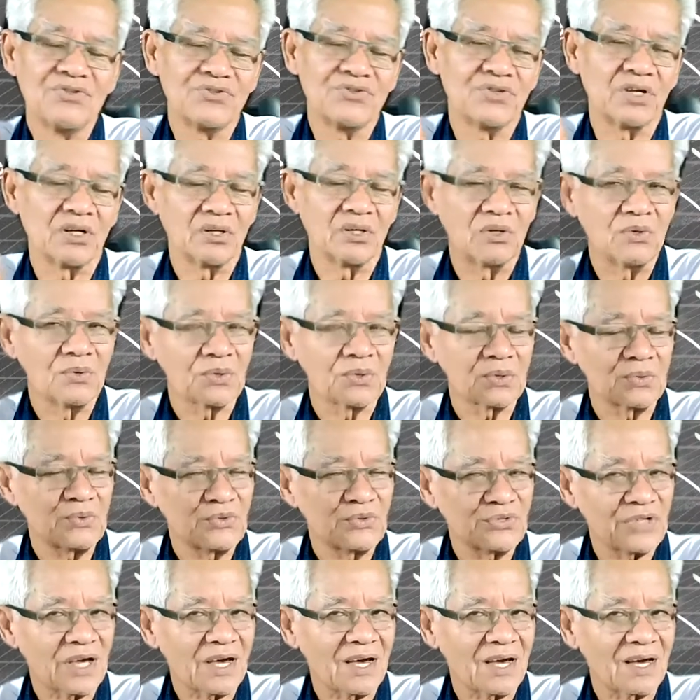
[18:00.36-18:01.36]
จิตรู้
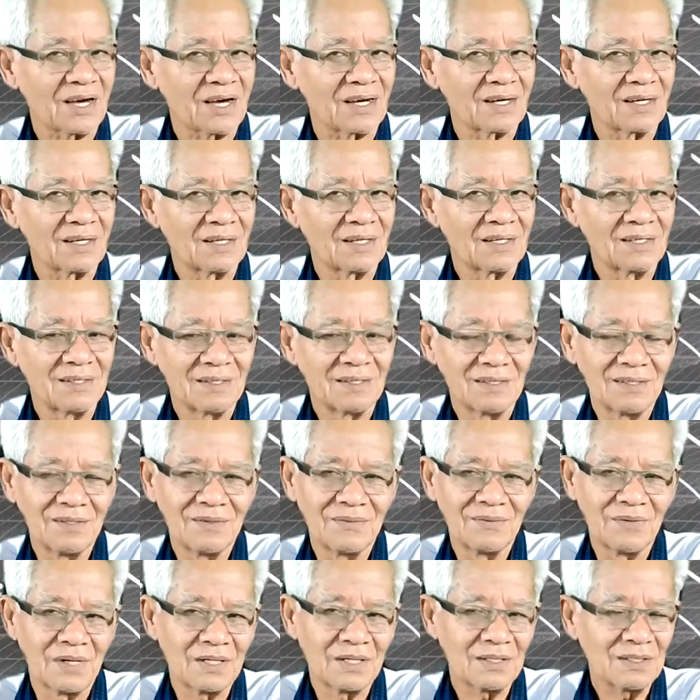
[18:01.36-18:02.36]
แจ้ง
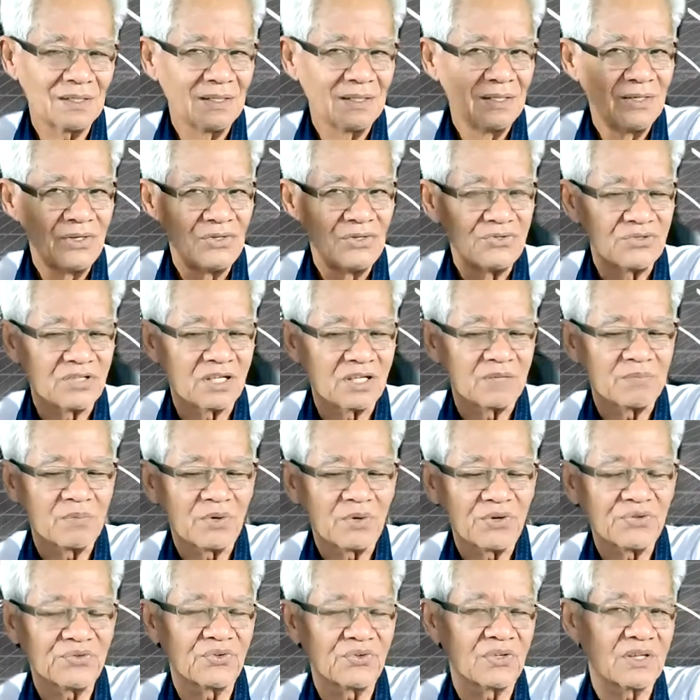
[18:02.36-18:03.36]
เพราะฉะนั้นจิตบ
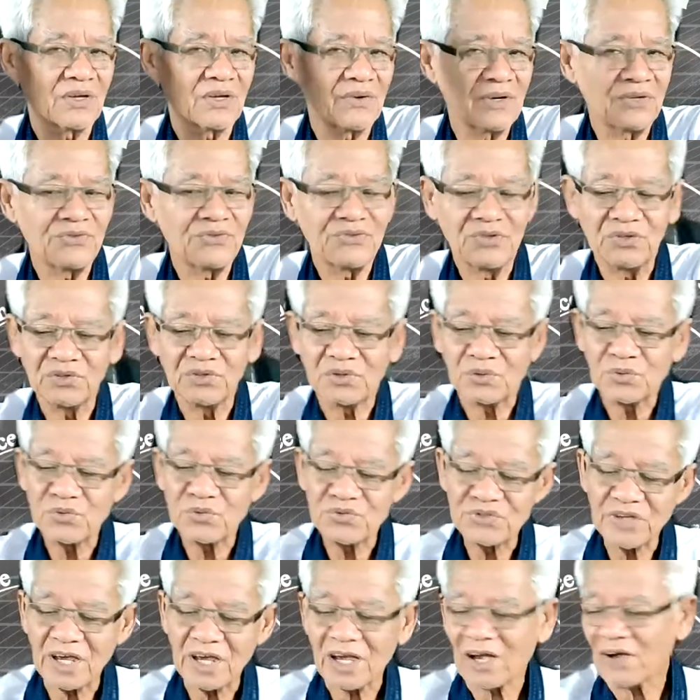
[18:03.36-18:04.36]
ริสุทธิ์เท่านั้นจึงจะรู้
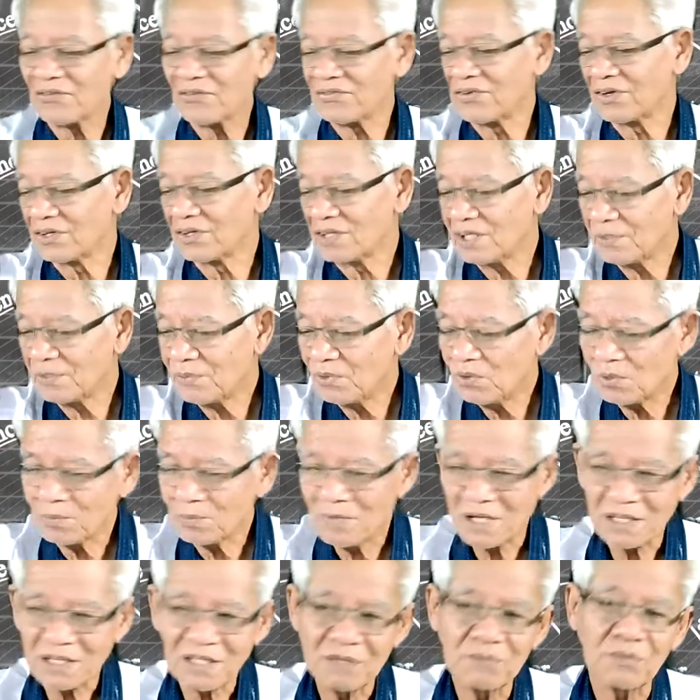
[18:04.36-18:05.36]
แจ้งกับสิ่งที่พูด
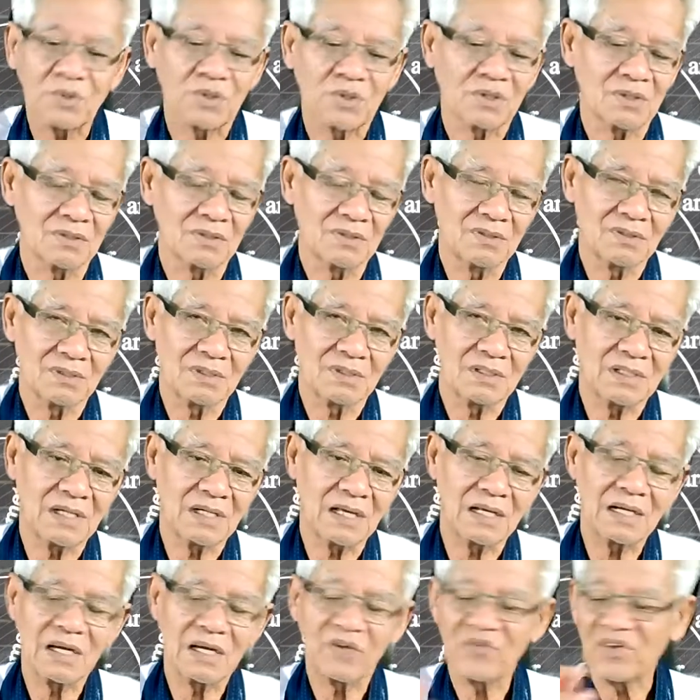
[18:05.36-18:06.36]
มาทั้งหมด ใน
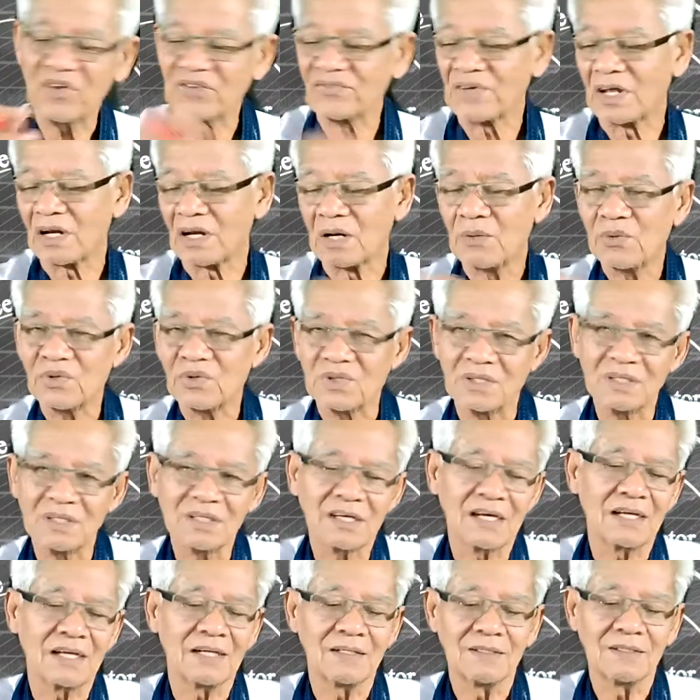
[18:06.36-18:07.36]
นักวิทยาศาสตร์เขาพูดถึง
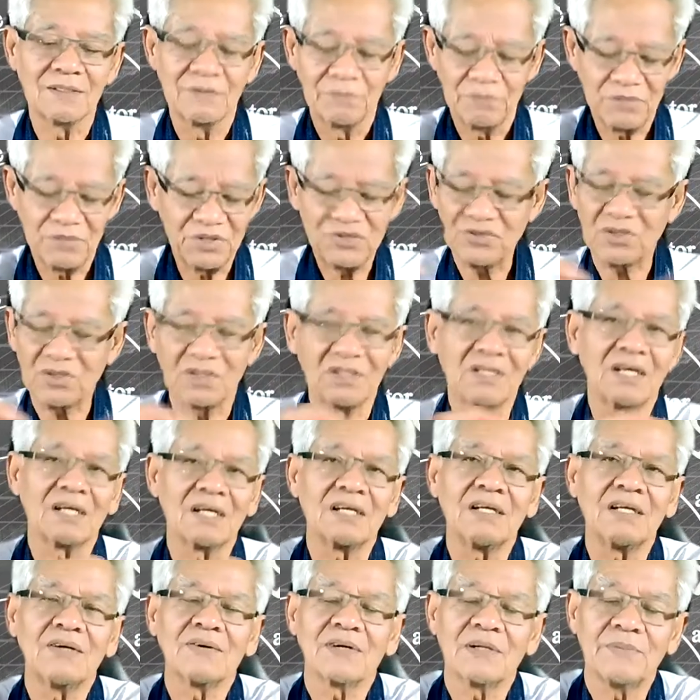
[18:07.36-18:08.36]
กัน มีจิตอย่าง
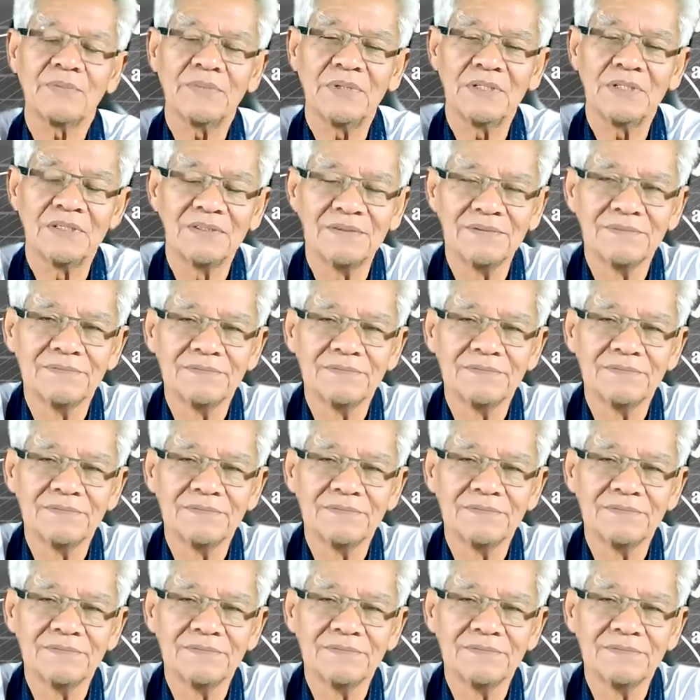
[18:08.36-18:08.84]
เดียวครับพี่